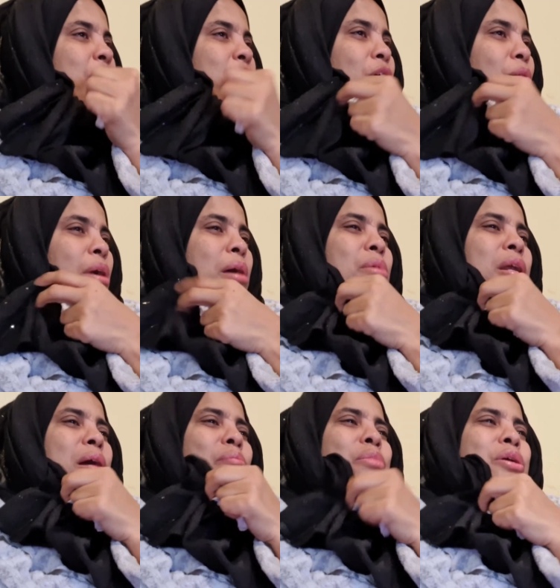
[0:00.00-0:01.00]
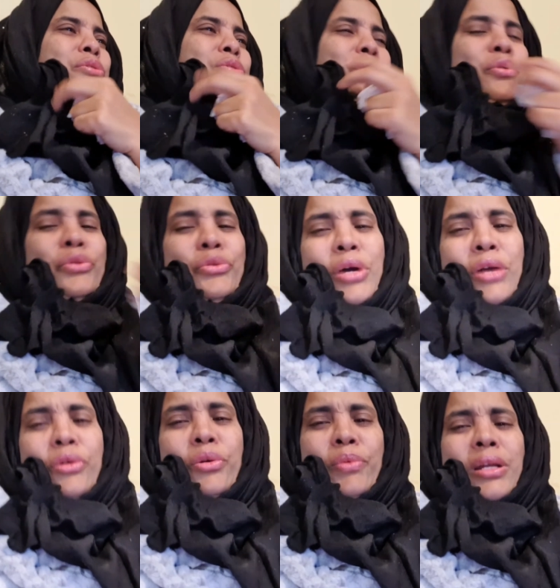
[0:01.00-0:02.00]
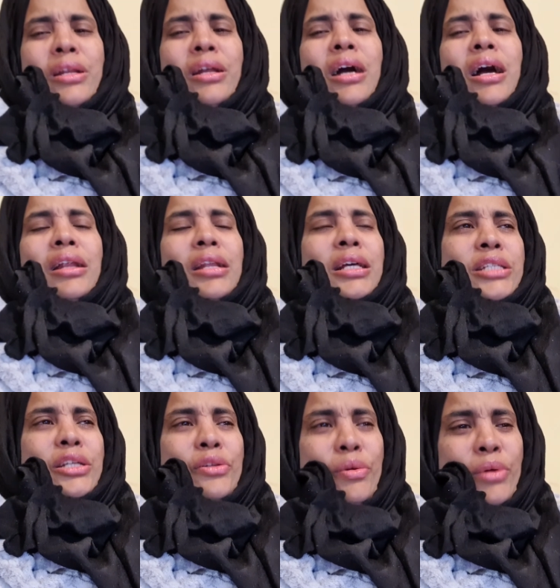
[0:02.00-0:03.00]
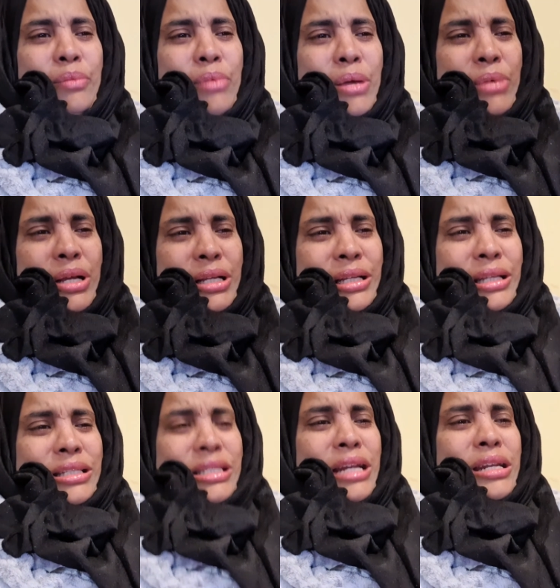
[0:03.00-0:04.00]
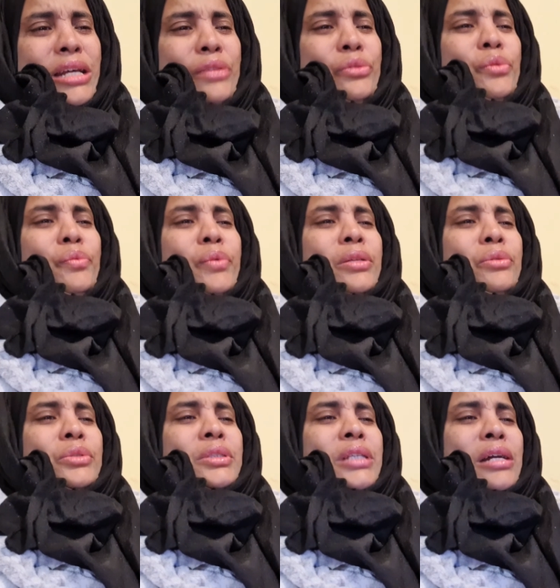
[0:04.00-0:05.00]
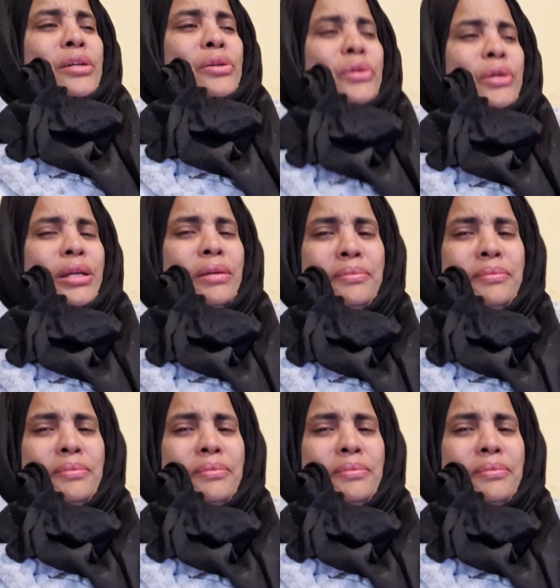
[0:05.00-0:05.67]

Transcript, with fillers: সবাই আমার আব্বার জন্য দোয়া করবেন আল্লাহ যেন আমার বাবাকে তুলবে ফেরদুস দান করে